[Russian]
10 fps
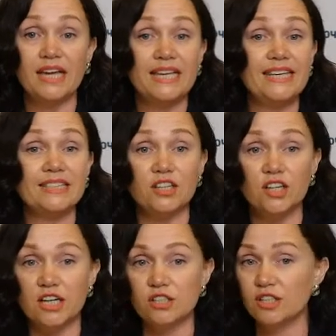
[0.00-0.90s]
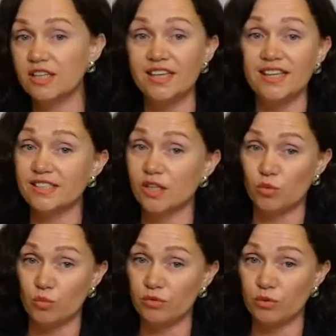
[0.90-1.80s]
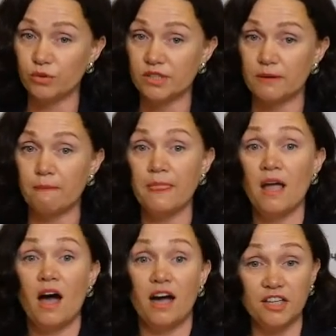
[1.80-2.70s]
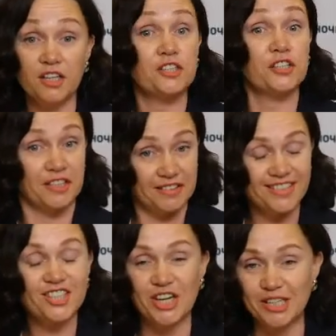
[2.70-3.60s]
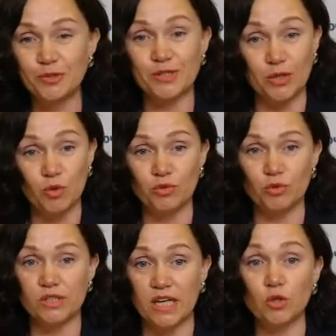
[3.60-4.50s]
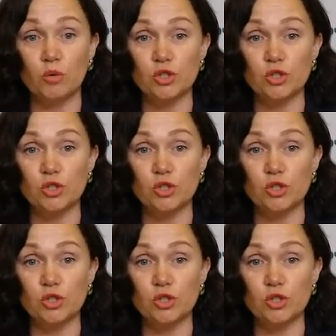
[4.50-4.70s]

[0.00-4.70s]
некоторые граждане не задумываются, а некоторые, к счастью, задумываются о том,